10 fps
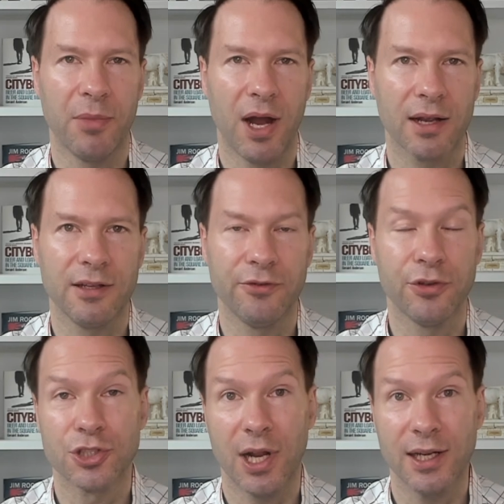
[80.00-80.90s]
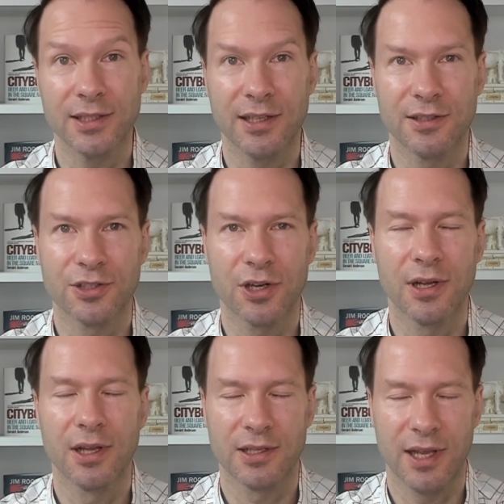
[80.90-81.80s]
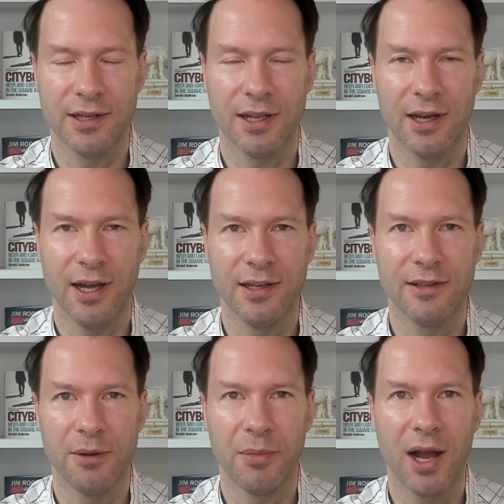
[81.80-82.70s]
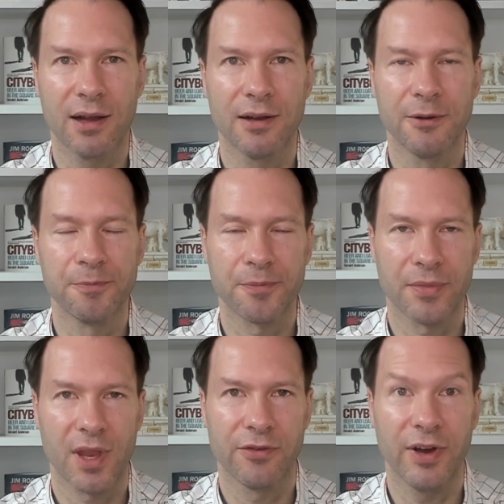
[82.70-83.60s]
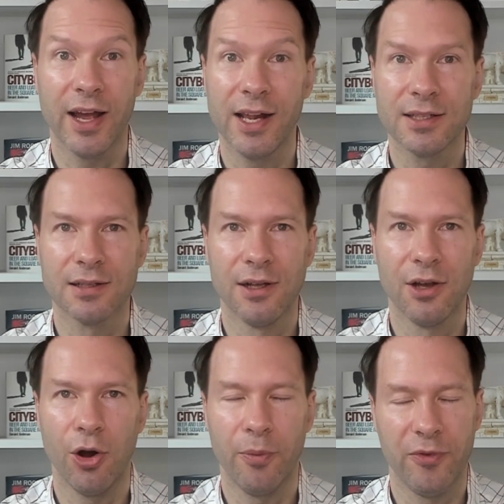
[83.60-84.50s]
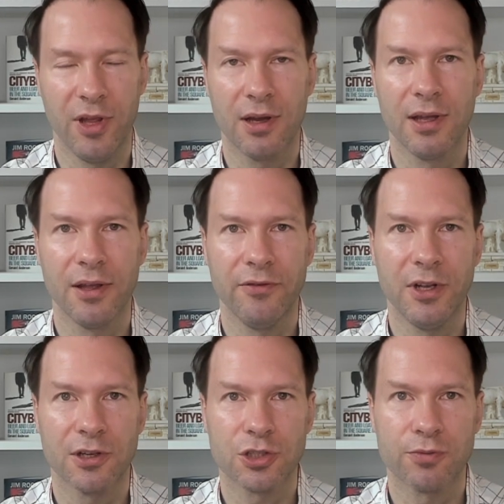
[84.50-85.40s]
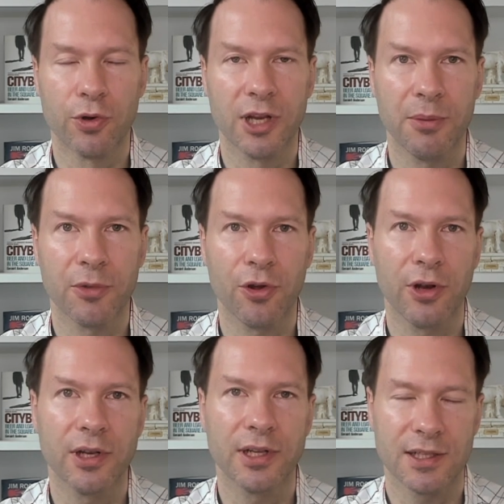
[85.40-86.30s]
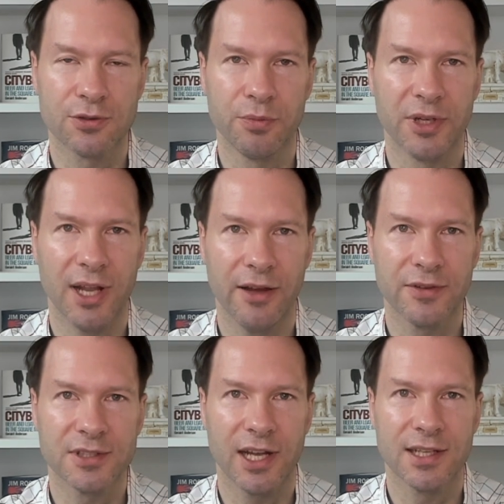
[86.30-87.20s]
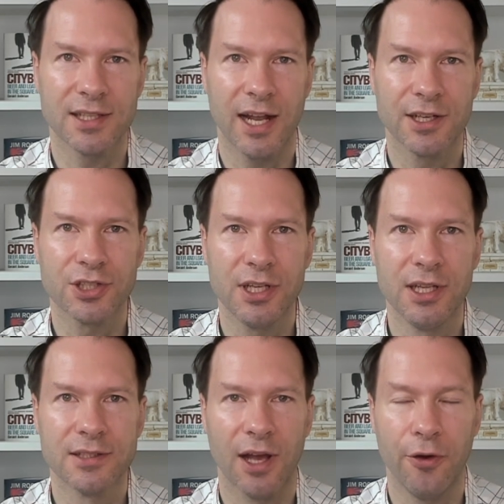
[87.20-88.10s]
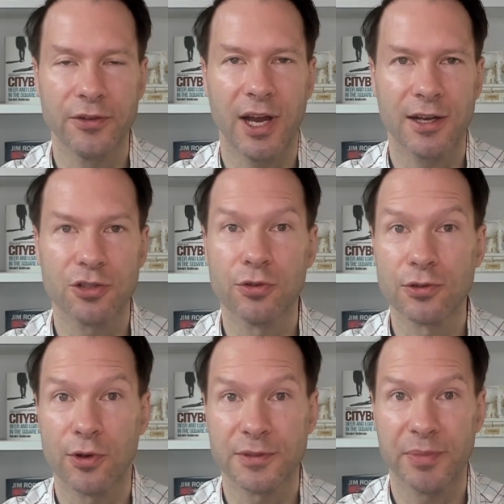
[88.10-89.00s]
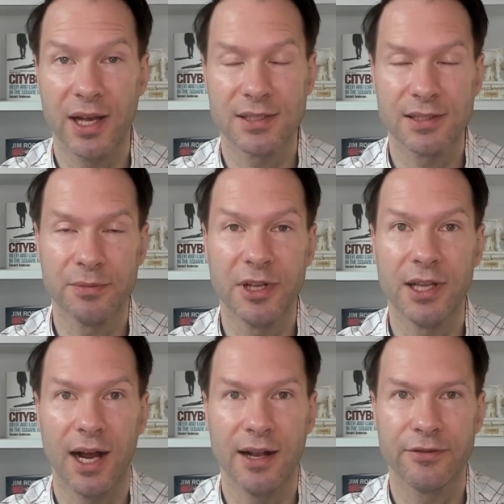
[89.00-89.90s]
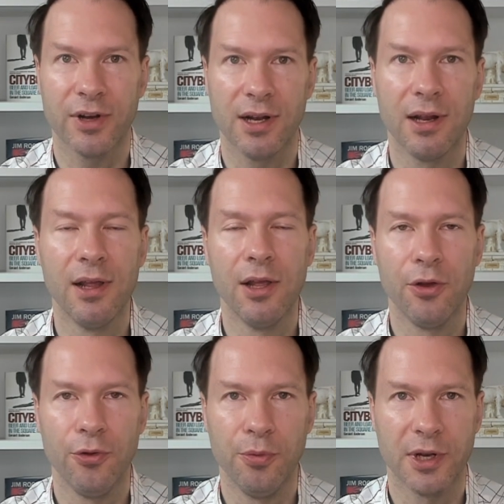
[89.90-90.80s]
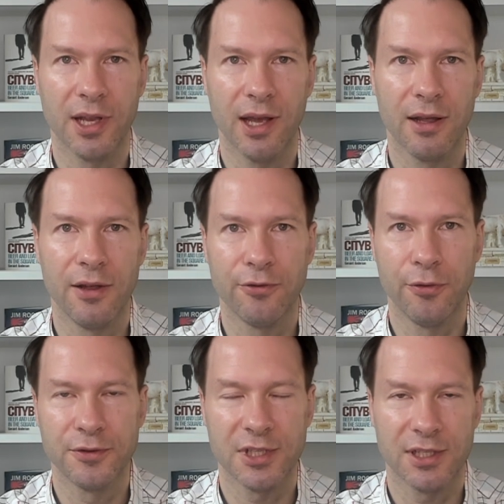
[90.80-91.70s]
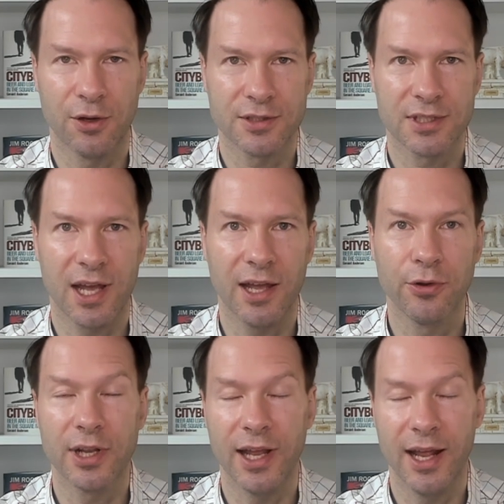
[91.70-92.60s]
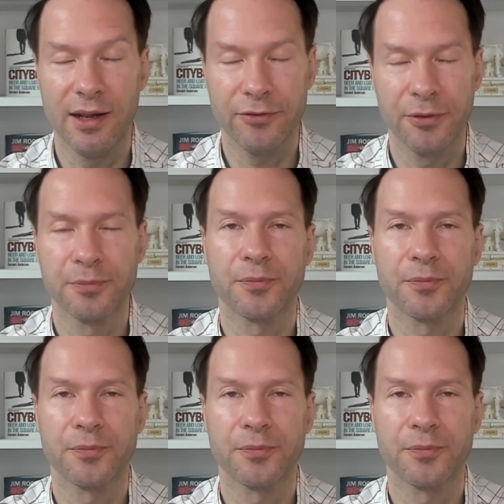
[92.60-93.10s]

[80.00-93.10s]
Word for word: Markt hier für charttechnische Techniker an dieser Marke verhält. Ob wir wieder Schwung nehmen können, dazu bedarf es eines Anstiegs auf Tagesschlusskursbasis im Idealfall über der 15.311.